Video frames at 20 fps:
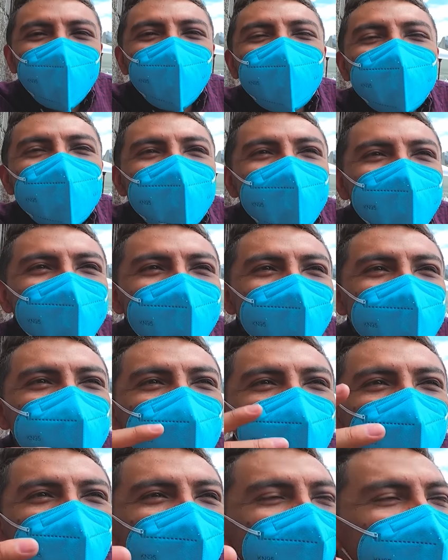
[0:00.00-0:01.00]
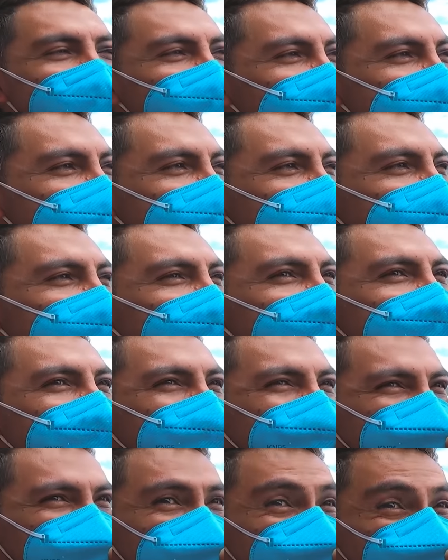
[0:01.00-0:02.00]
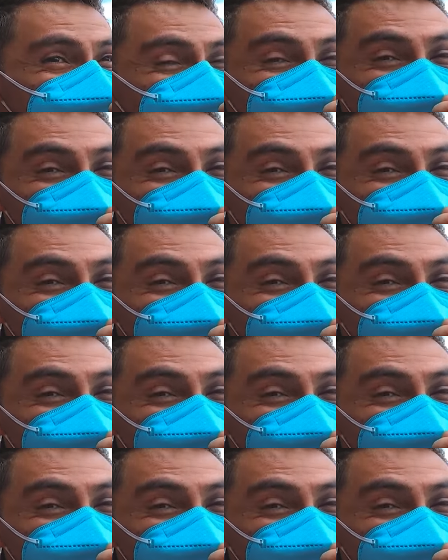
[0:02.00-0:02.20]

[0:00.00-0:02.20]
ya, me, ya he superado esto. Les